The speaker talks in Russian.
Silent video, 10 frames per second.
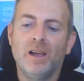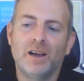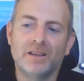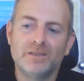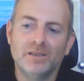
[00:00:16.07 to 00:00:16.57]

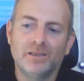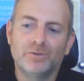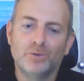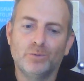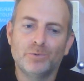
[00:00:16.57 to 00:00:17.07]
А дело
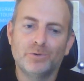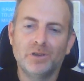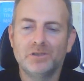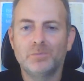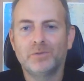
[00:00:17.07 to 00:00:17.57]
в том, что
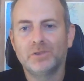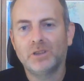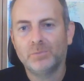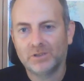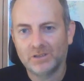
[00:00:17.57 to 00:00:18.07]
я себя
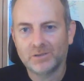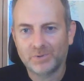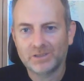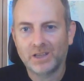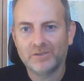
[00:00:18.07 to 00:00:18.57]
всегда пытался
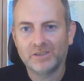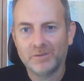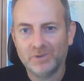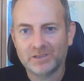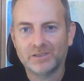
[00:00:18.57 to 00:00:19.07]
поставить на
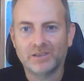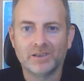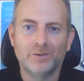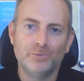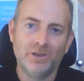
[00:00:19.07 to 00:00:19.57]

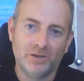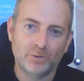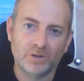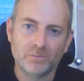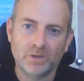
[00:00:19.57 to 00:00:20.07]
место людей,
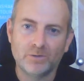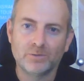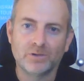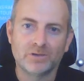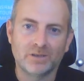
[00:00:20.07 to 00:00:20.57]
которые там
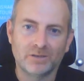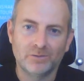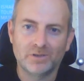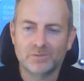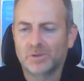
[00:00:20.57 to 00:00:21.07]
находятся. То
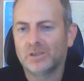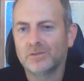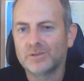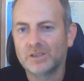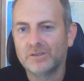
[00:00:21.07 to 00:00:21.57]
есть я смотрел
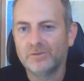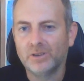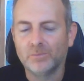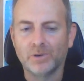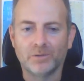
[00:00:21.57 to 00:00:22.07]
все эти
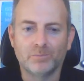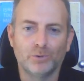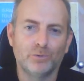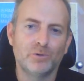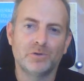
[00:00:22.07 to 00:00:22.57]
фильмы
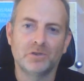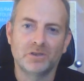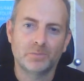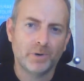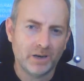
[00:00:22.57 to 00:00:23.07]
«Полуночный
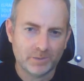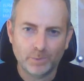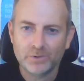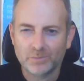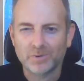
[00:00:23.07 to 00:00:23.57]
экспресс»,
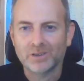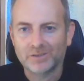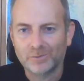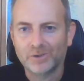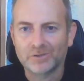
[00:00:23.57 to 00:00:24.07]
помните, про
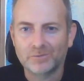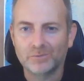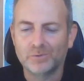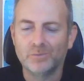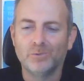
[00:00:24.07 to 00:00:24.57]

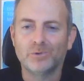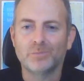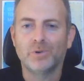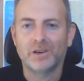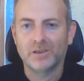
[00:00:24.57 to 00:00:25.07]
турецкую тюрьму, где
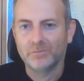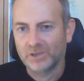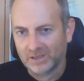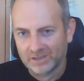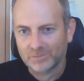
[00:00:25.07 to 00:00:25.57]

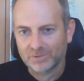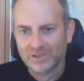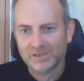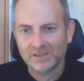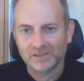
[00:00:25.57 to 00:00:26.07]
парни-американцы
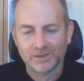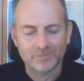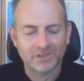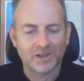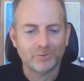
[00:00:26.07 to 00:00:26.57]
посадили
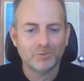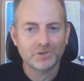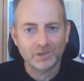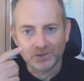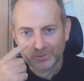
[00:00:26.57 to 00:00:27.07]
там за
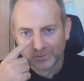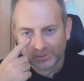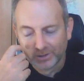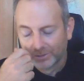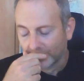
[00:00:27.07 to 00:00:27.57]
наркотики или что-то
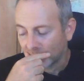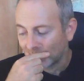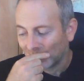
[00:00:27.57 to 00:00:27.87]
такое